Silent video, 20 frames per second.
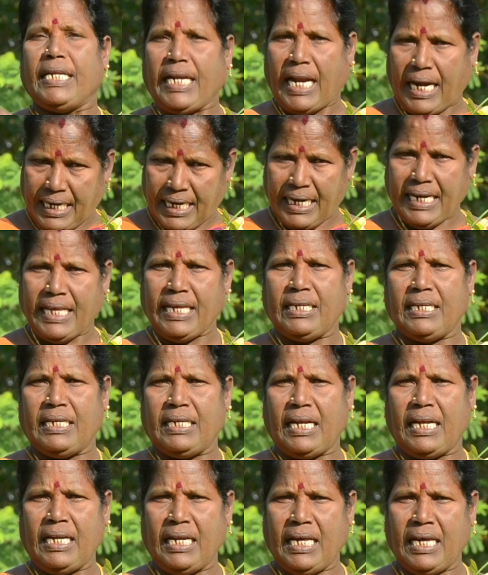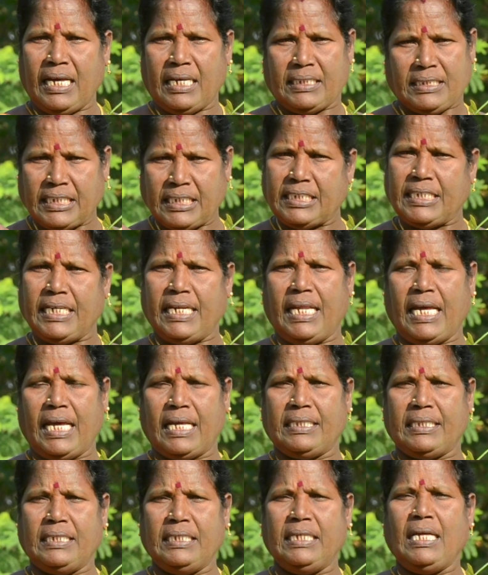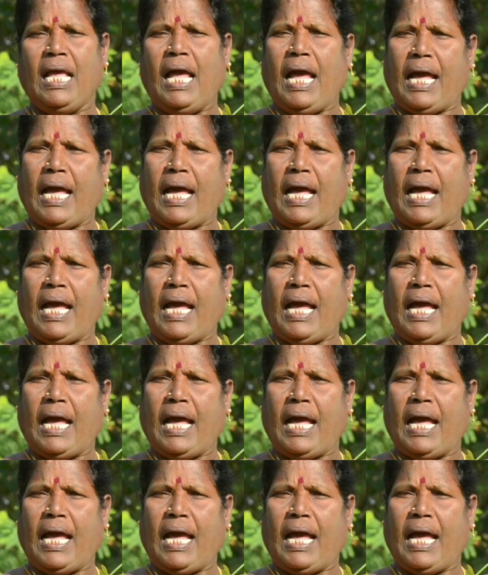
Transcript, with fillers: நல்லெண்ணெய் நல்லா செக்கு எண்ணெயாக இருந்து